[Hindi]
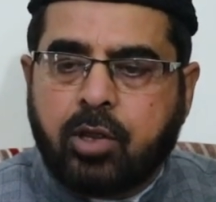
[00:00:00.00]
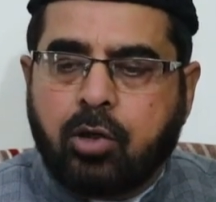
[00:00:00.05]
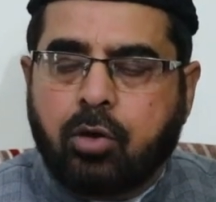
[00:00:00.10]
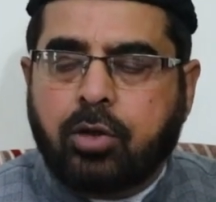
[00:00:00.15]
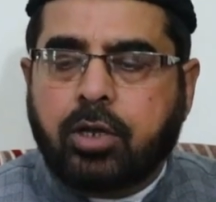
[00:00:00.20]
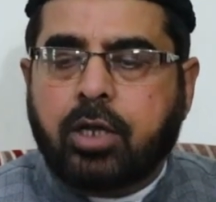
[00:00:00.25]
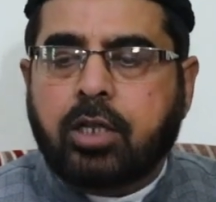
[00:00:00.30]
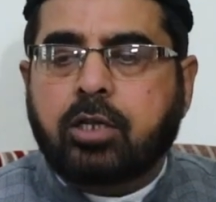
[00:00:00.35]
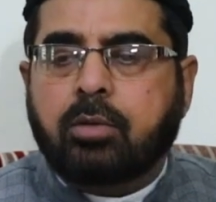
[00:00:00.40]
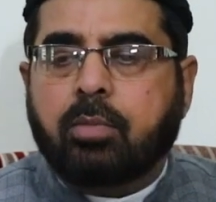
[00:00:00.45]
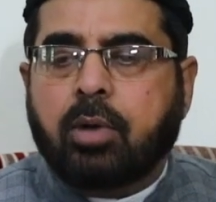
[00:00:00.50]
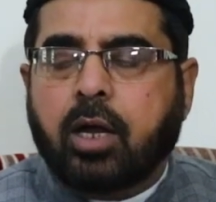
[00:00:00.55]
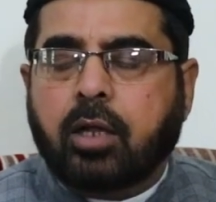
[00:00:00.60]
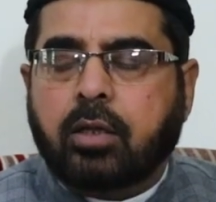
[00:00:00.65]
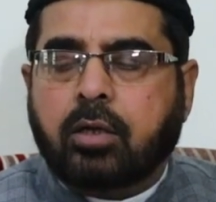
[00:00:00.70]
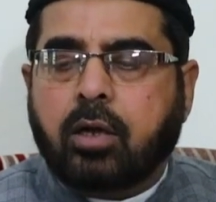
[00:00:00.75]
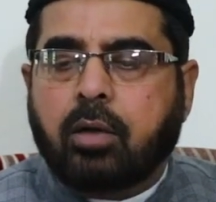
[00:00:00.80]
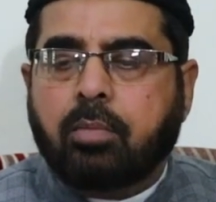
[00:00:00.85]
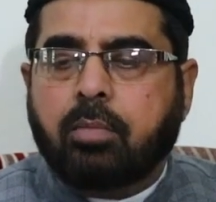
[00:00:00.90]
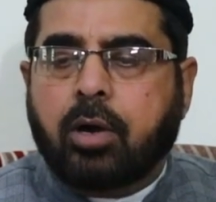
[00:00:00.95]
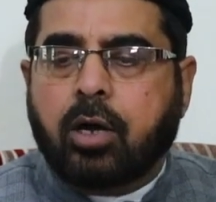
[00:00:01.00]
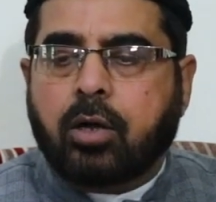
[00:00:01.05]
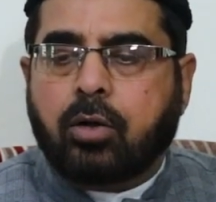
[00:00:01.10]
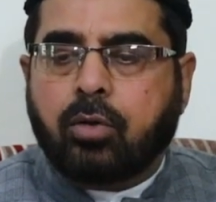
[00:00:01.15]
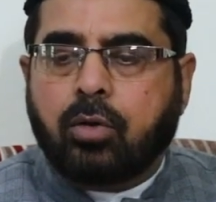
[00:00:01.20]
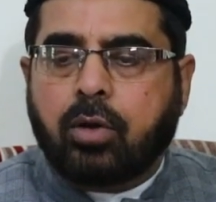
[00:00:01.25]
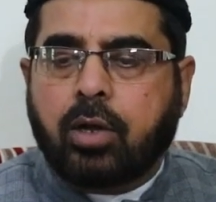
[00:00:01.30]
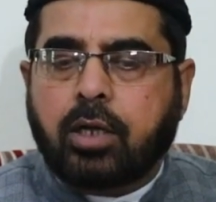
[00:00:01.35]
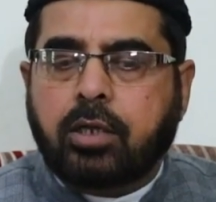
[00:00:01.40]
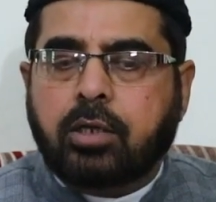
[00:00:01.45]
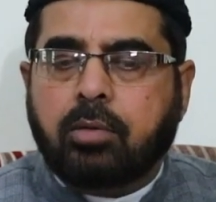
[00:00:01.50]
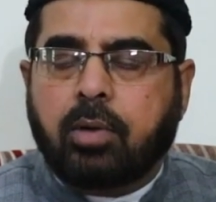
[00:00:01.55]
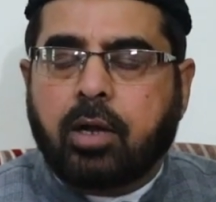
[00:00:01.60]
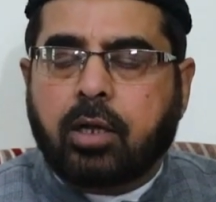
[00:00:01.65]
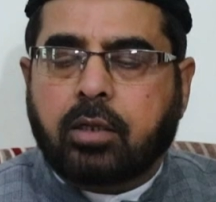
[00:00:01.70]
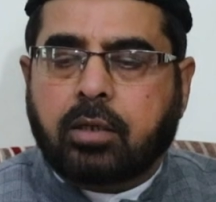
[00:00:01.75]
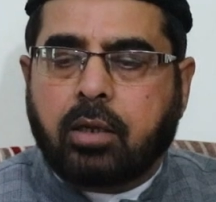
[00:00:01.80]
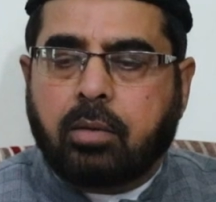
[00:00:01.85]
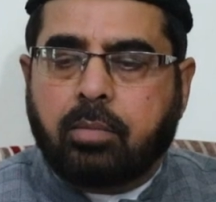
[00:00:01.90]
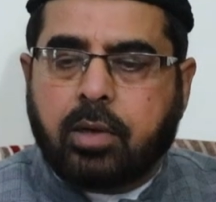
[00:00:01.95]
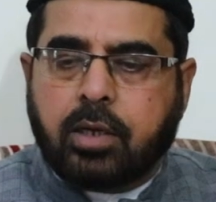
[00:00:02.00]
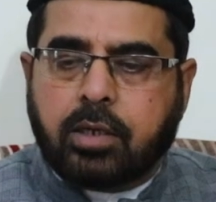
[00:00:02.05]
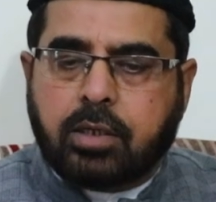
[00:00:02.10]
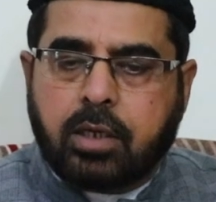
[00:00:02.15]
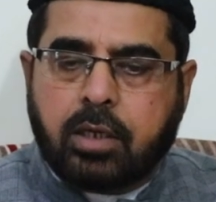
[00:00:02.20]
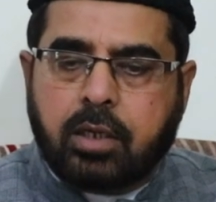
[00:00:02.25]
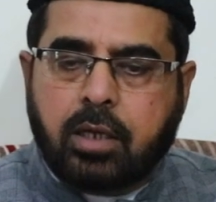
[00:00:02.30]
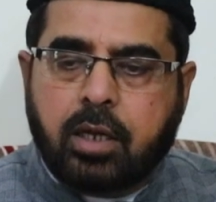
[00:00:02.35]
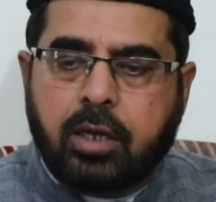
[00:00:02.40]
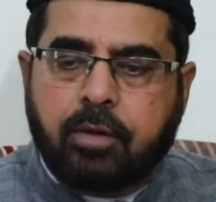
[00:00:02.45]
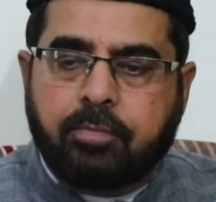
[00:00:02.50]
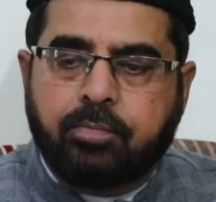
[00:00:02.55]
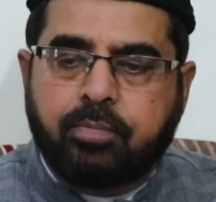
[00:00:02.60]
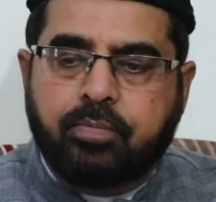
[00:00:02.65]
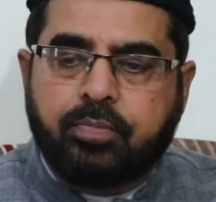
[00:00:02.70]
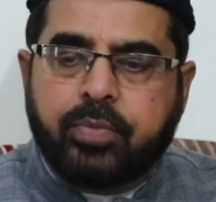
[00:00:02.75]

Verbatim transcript: और यह जमात का माटो है जमात का मकसद है